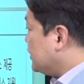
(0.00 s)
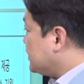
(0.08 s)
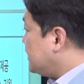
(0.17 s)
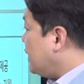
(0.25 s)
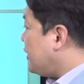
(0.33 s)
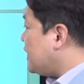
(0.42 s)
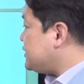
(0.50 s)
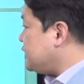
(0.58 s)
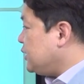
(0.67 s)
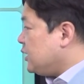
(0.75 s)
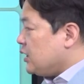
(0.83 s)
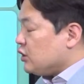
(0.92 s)
그 다음에
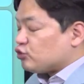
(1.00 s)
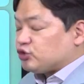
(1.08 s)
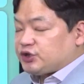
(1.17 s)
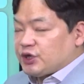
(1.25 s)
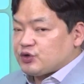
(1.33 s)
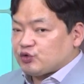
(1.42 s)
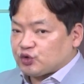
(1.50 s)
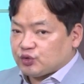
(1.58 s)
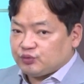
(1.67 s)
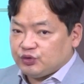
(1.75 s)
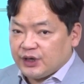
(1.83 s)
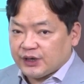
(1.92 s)
아직
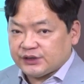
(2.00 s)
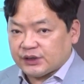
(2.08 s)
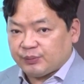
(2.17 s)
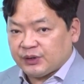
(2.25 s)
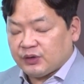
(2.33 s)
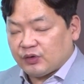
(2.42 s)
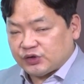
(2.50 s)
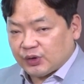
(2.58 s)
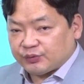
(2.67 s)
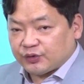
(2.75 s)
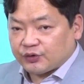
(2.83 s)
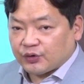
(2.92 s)
구체적으로 물량이 잡힌 것이
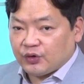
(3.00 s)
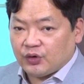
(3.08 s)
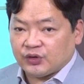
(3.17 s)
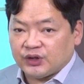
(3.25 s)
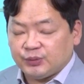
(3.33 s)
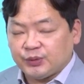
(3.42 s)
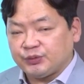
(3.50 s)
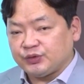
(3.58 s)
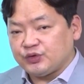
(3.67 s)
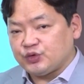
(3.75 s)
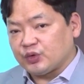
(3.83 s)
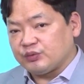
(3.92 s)
없어서 이
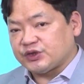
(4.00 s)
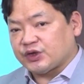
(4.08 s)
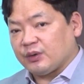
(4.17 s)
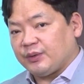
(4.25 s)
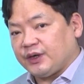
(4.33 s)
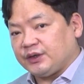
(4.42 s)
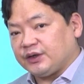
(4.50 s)
부분은 조금 지켜봐야